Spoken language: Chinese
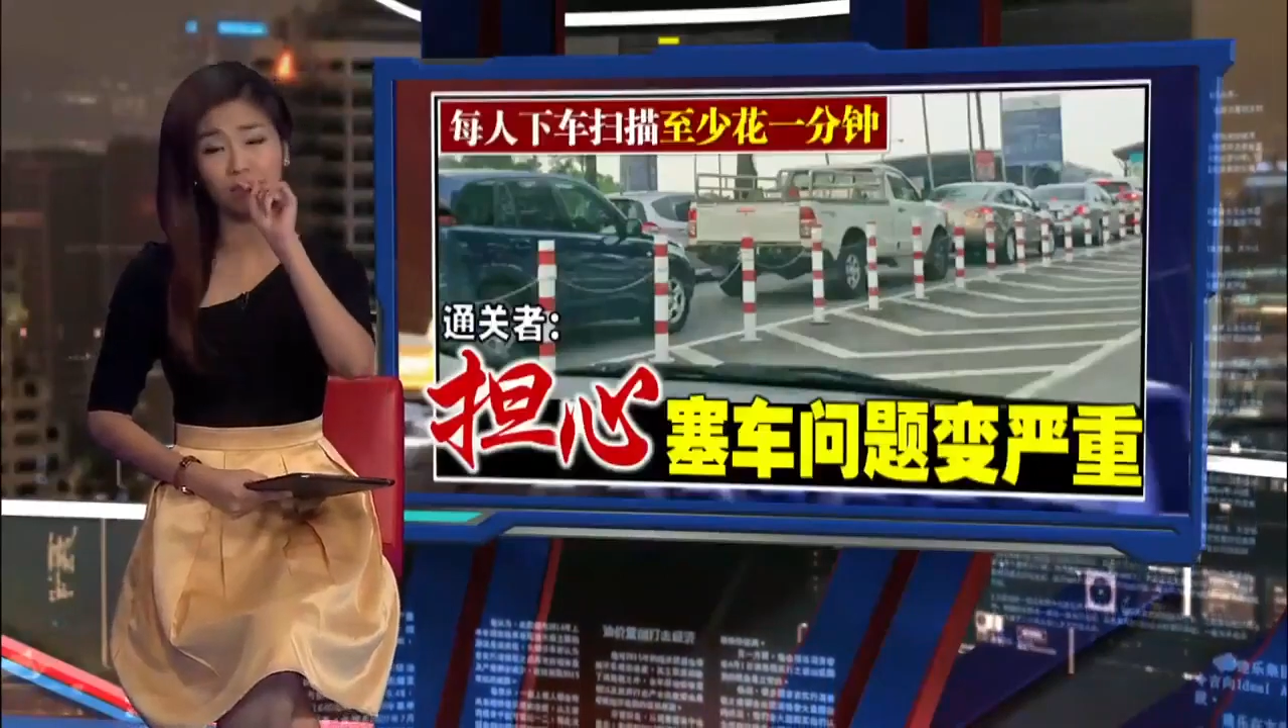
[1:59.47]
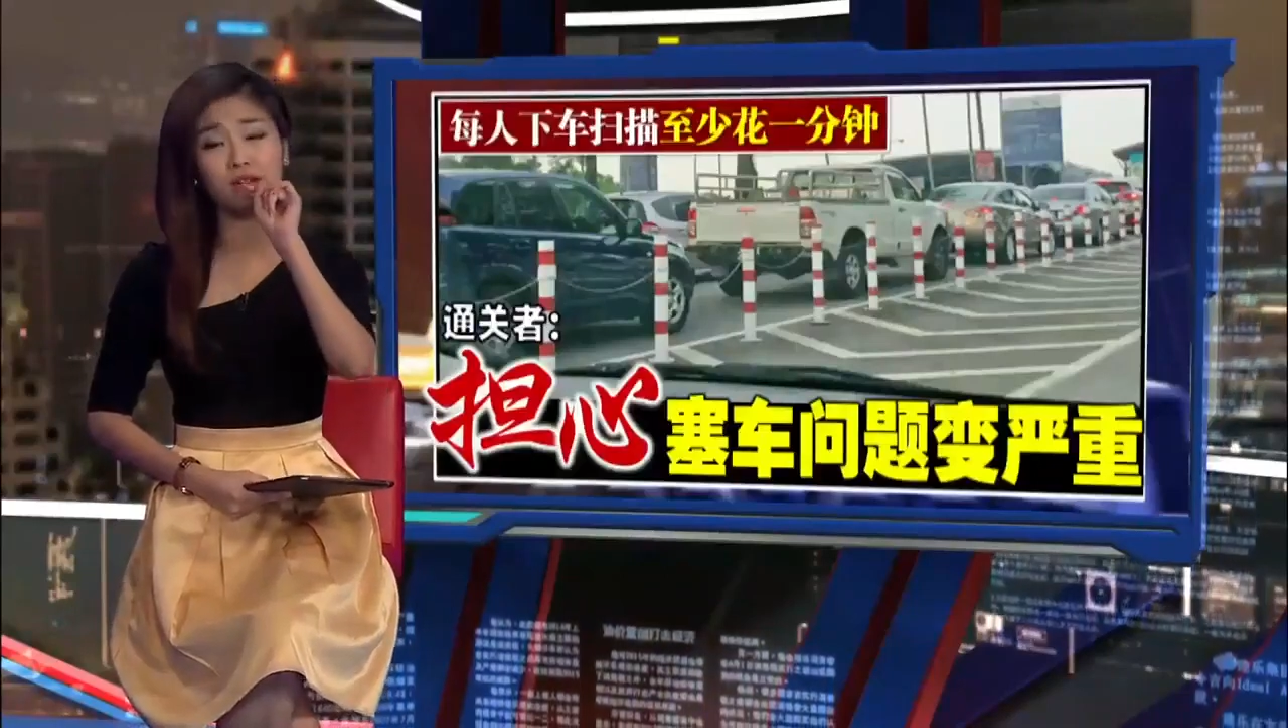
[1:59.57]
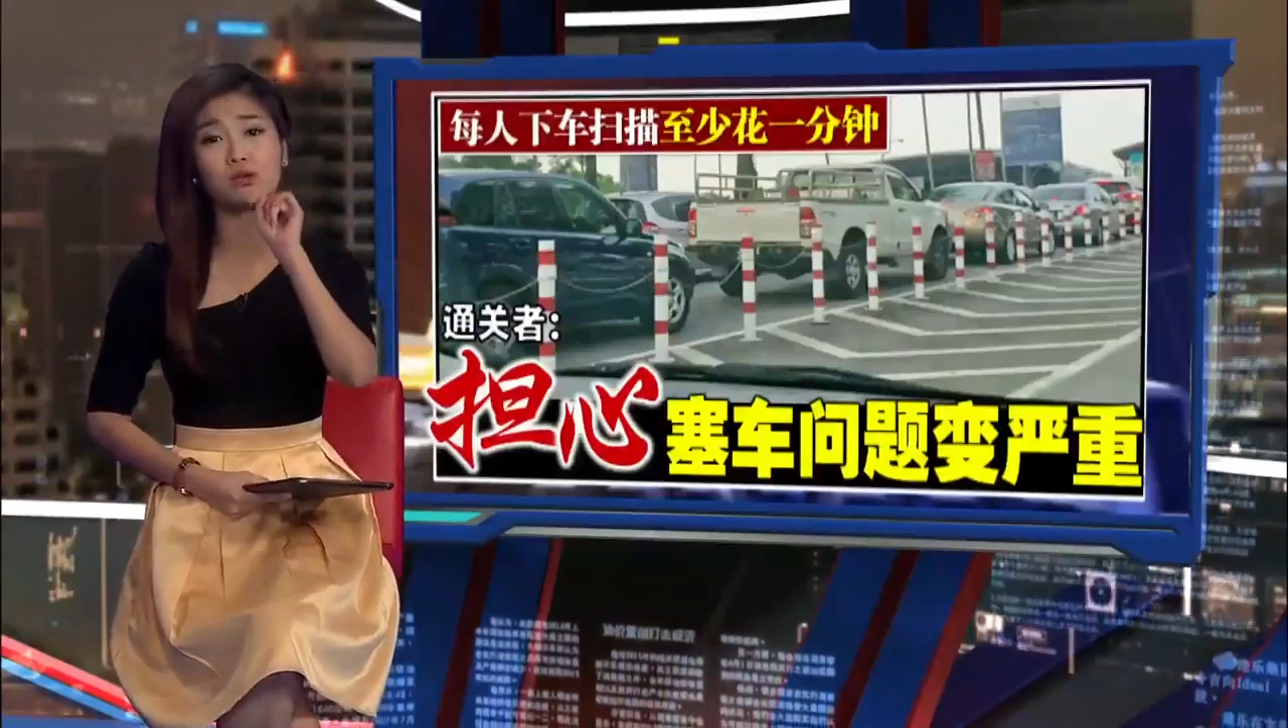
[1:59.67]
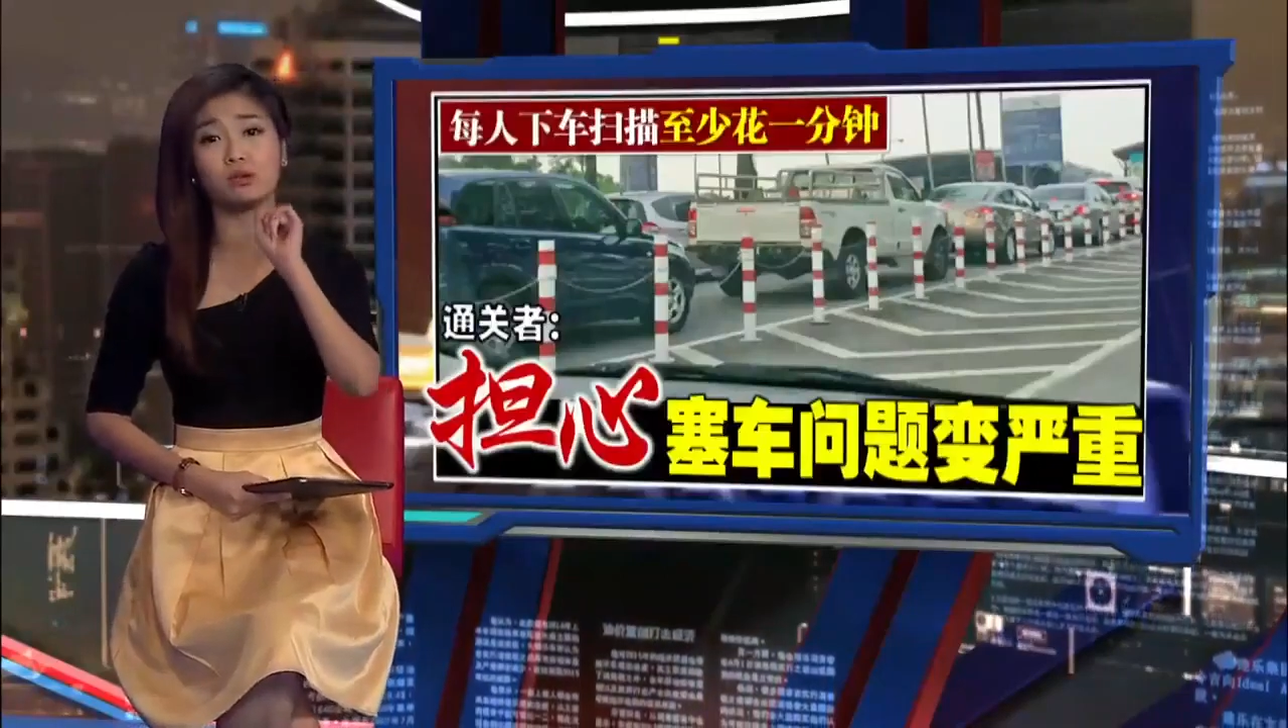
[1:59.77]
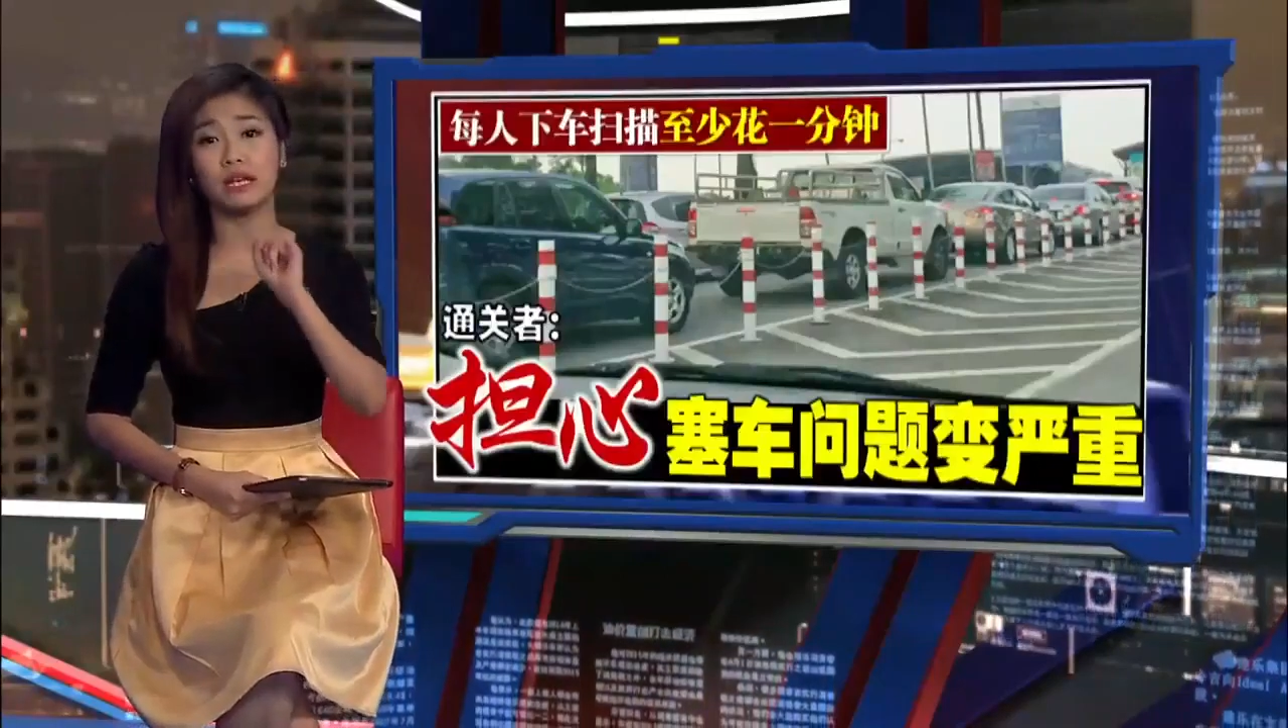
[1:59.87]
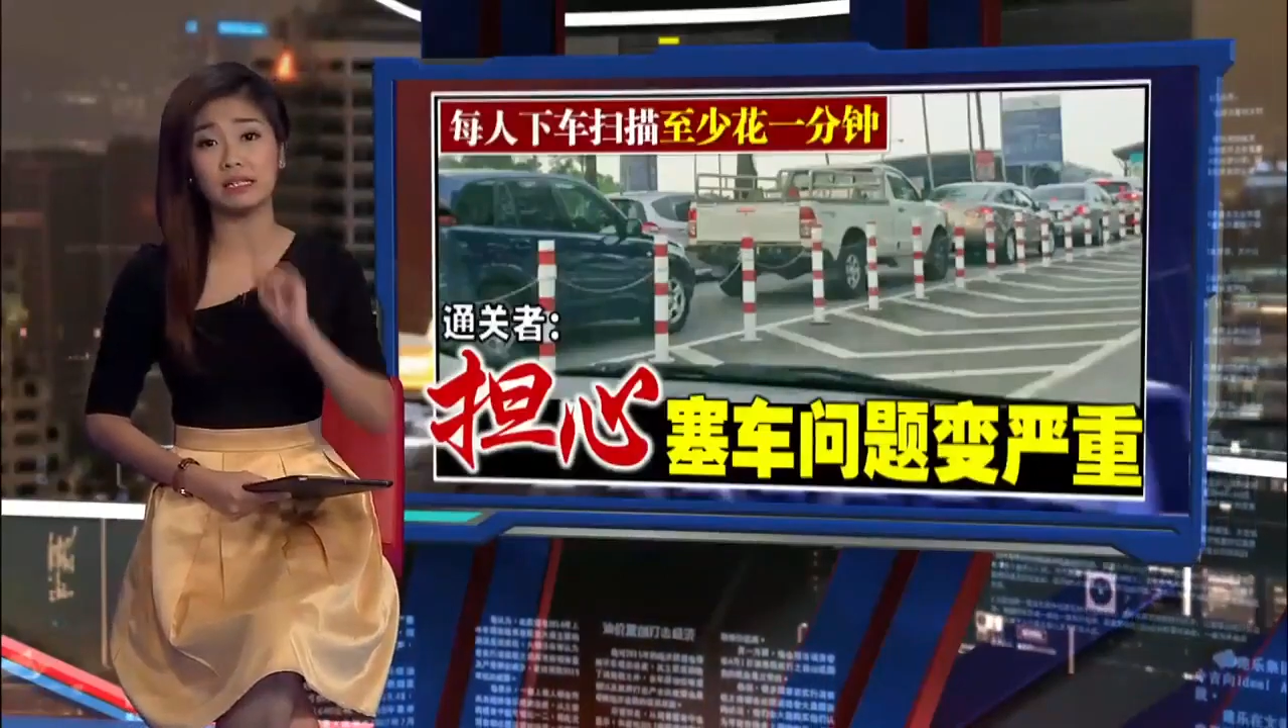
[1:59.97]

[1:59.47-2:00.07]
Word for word: 分钟